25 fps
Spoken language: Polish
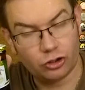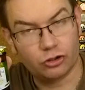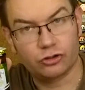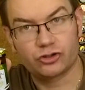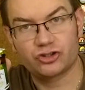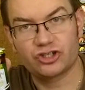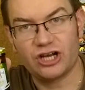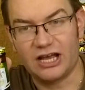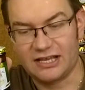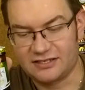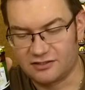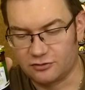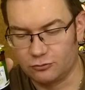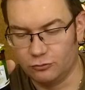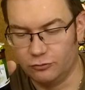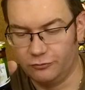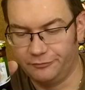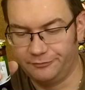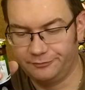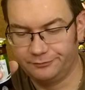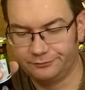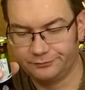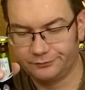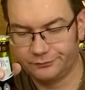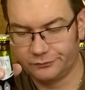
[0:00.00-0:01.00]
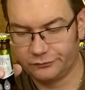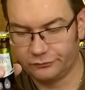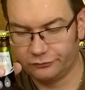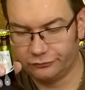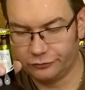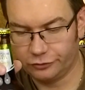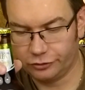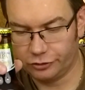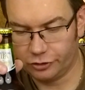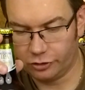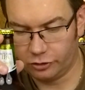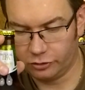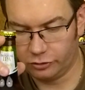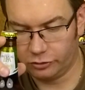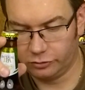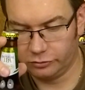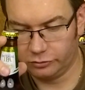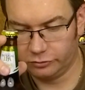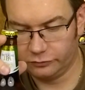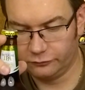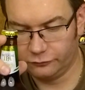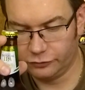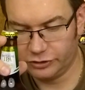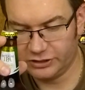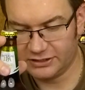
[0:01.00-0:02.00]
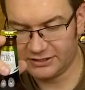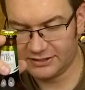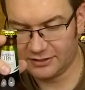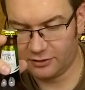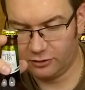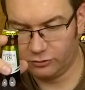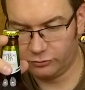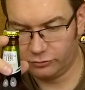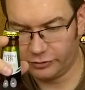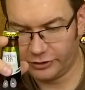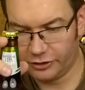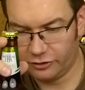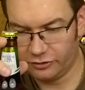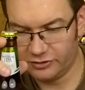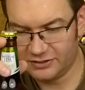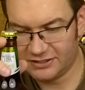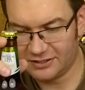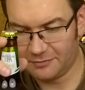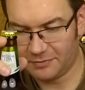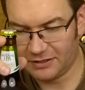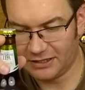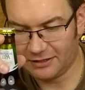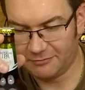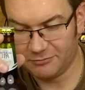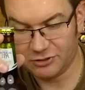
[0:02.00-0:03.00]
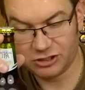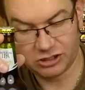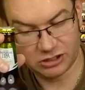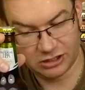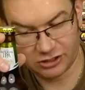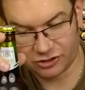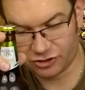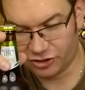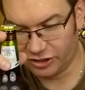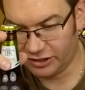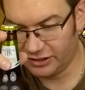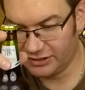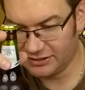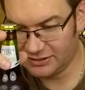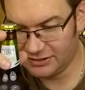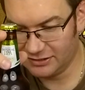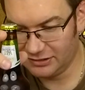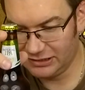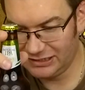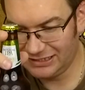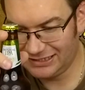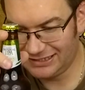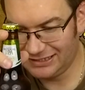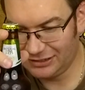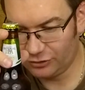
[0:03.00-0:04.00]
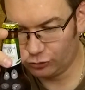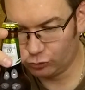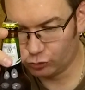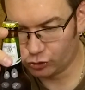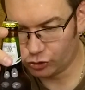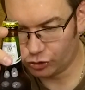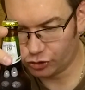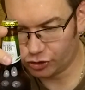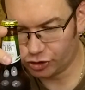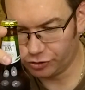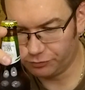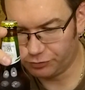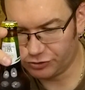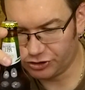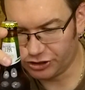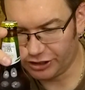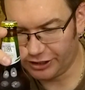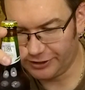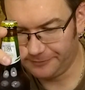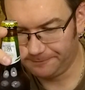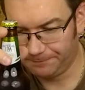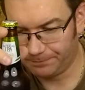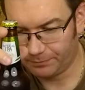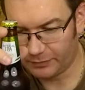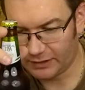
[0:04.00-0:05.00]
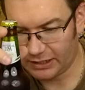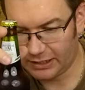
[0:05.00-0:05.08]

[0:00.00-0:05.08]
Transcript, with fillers: rok czasu do 22 listopada. Myślę, że zniknie dużo szybciej.